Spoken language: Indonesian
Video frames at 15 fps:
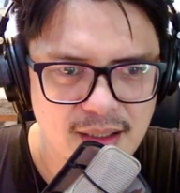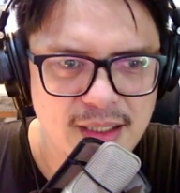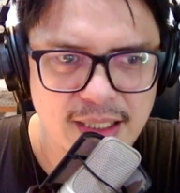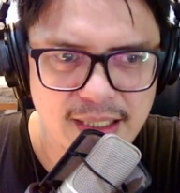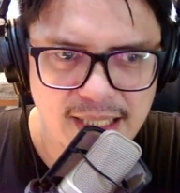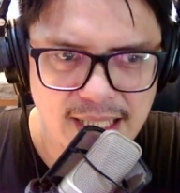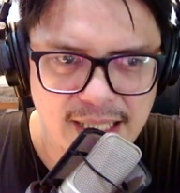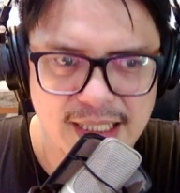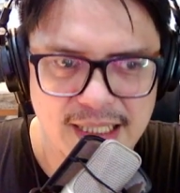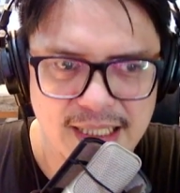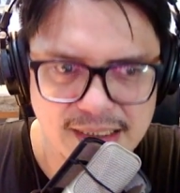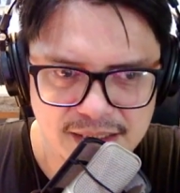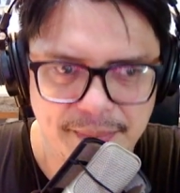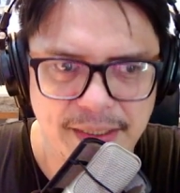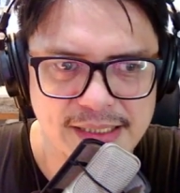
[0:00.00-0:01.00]
Ini nice
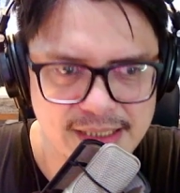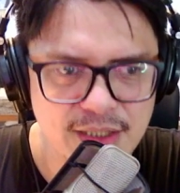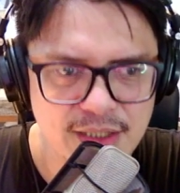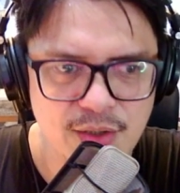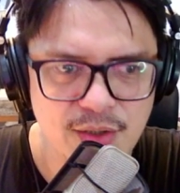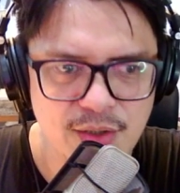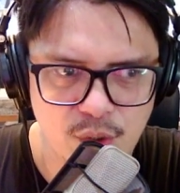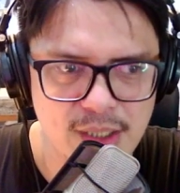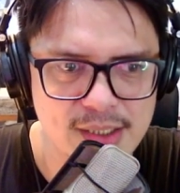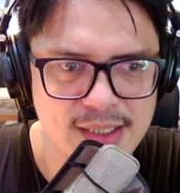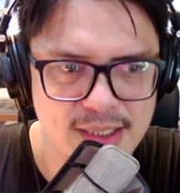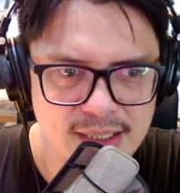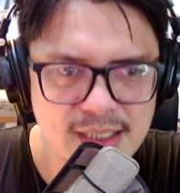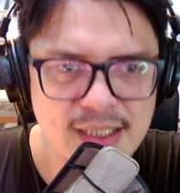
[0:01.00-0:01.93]
aransemen sih. Gue suka sih.